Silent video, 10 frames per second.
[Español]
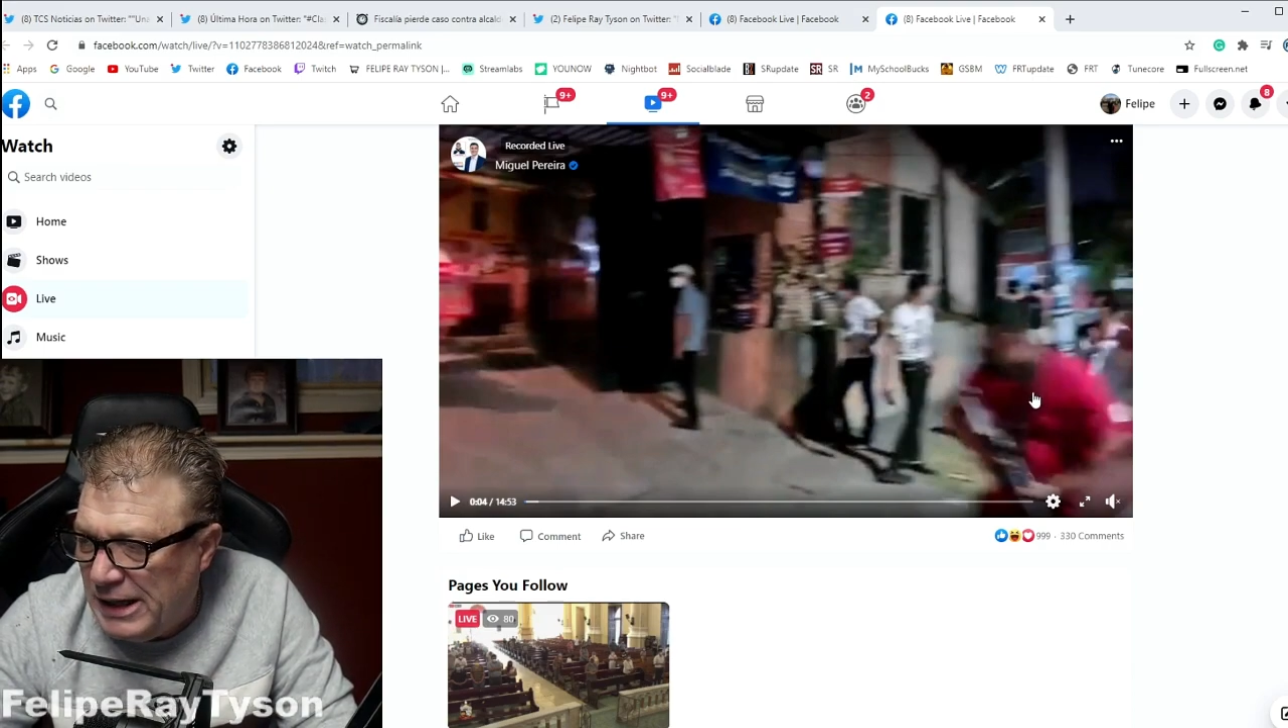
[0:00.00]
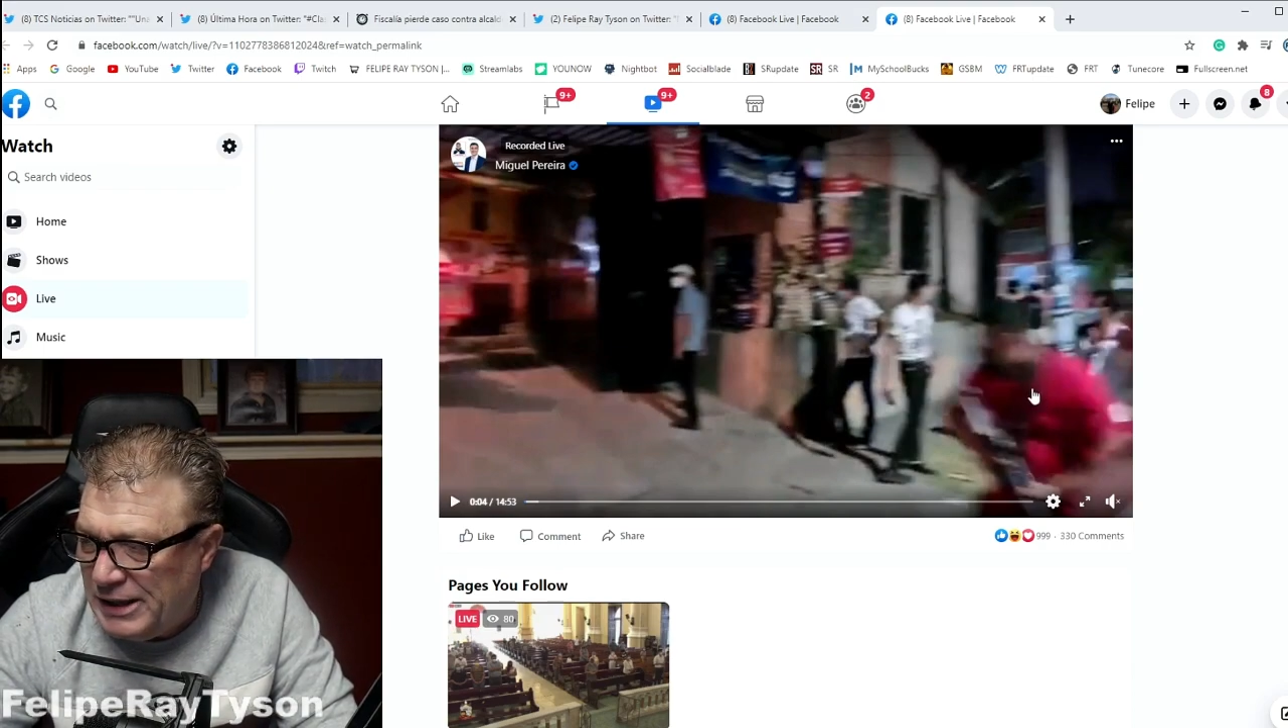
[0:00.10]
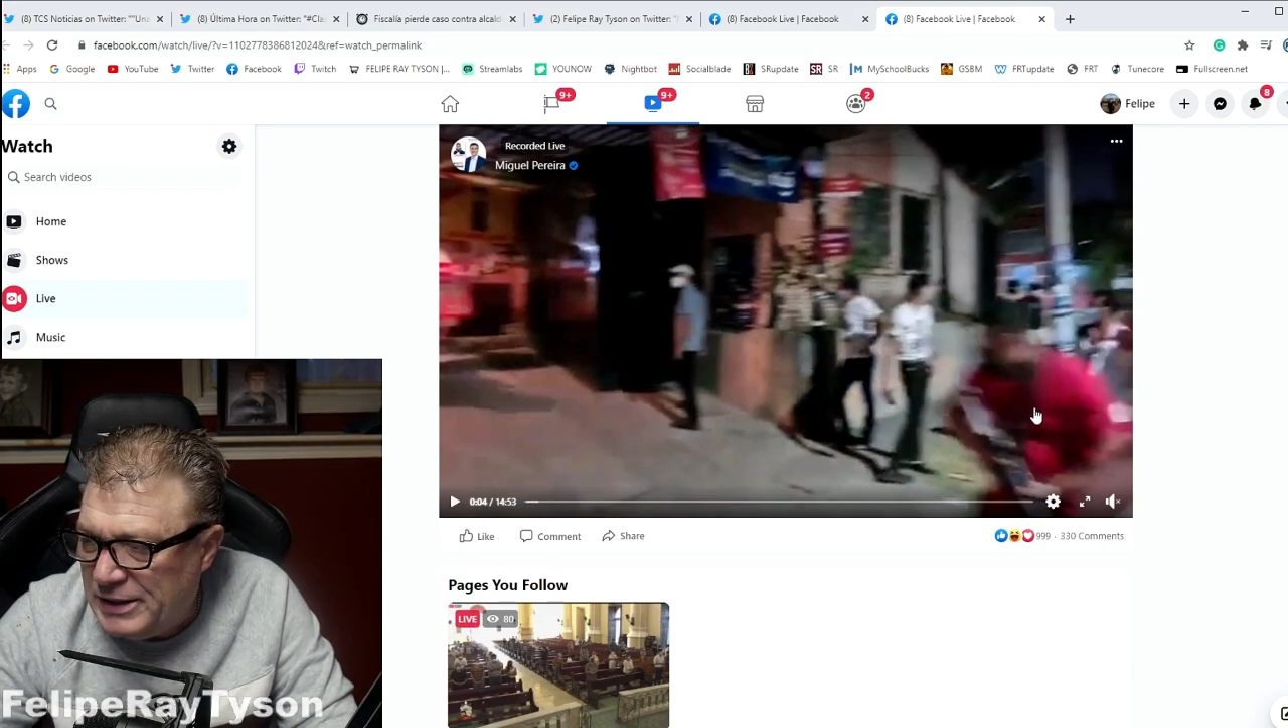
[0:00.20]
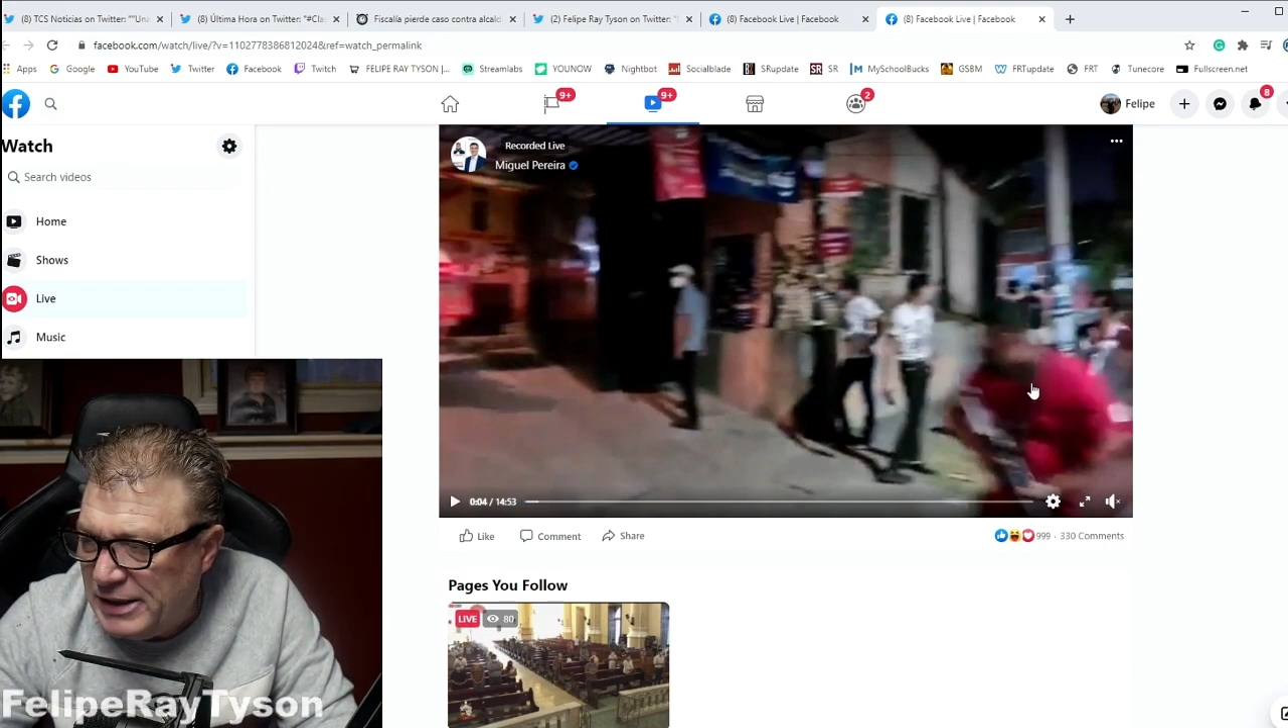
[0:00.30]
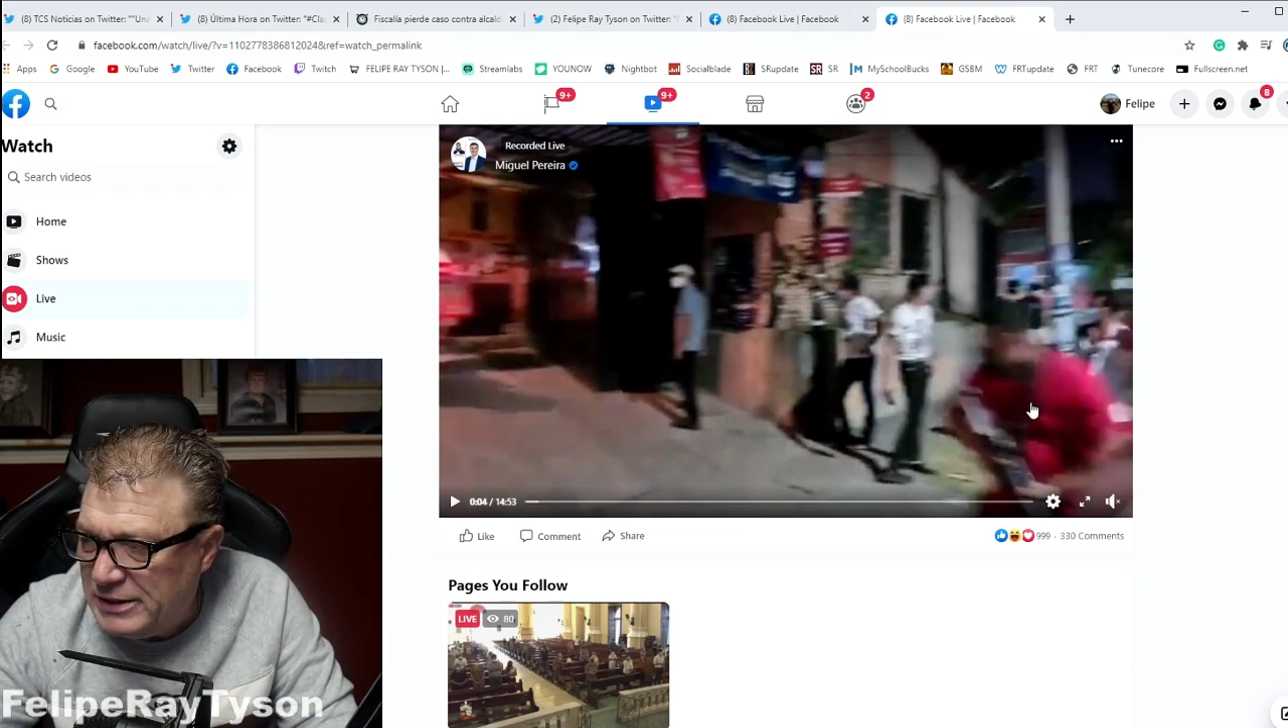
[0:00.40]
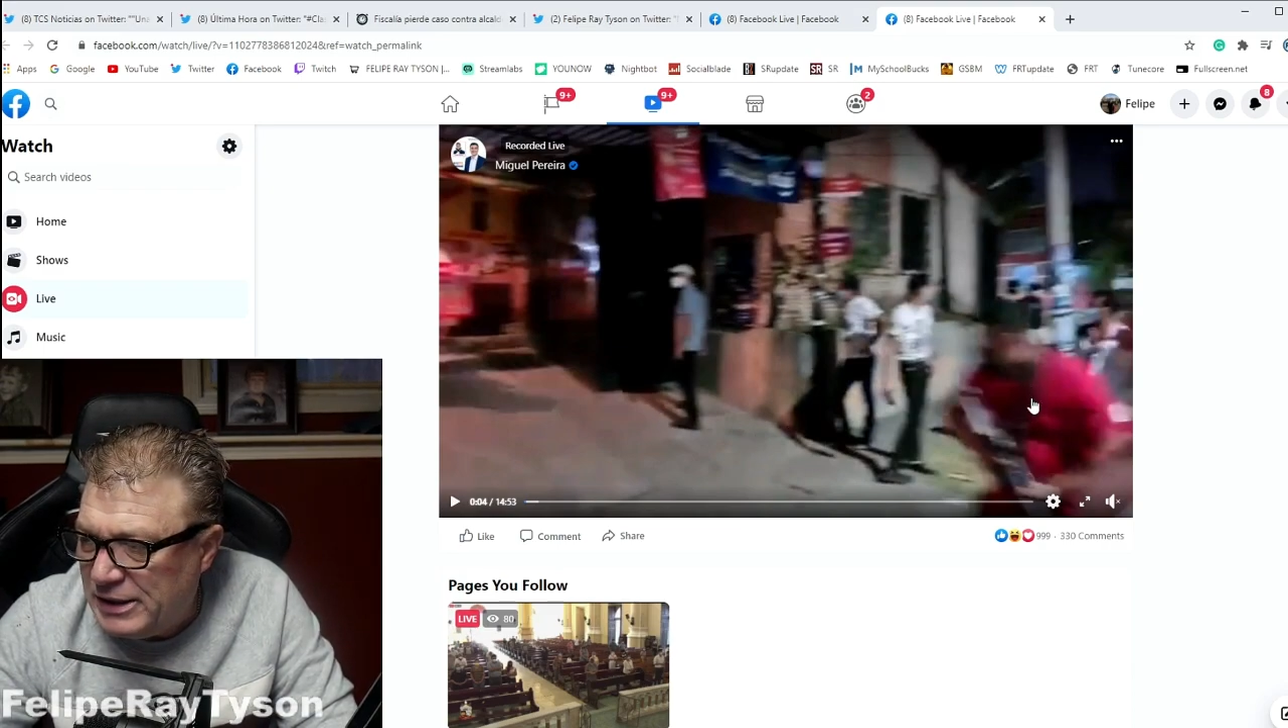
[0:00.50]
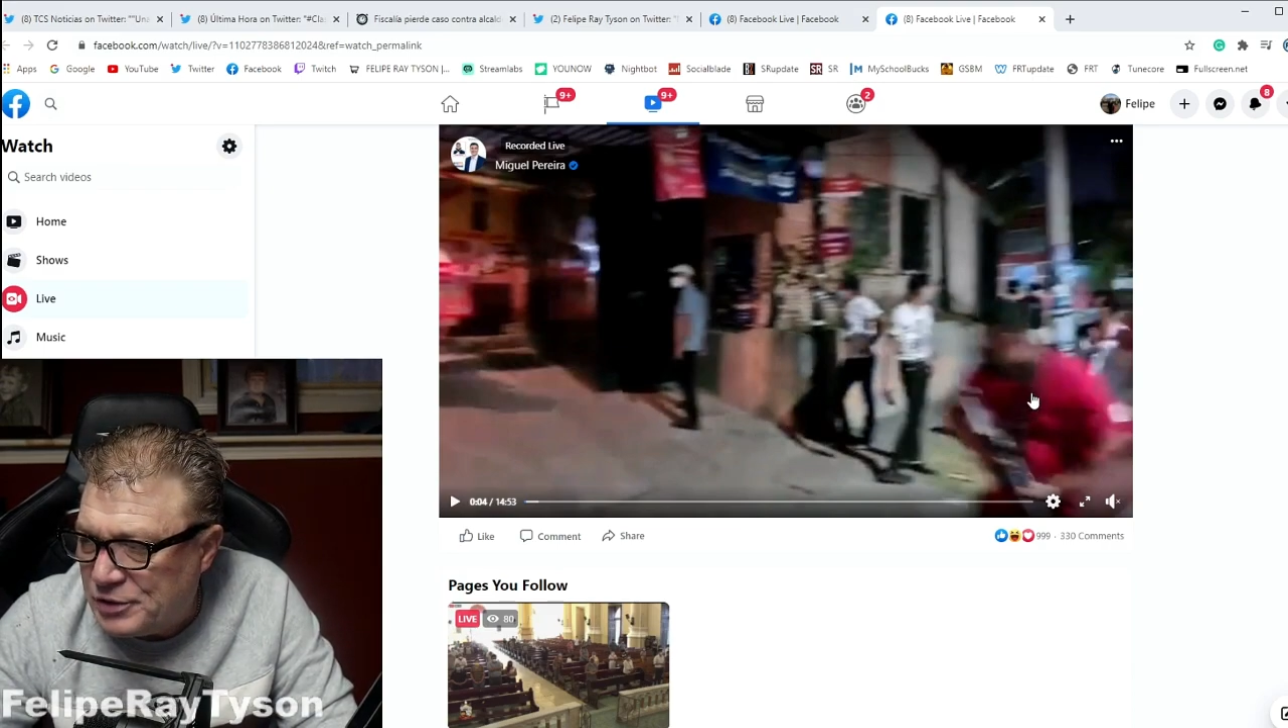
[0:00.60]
anda de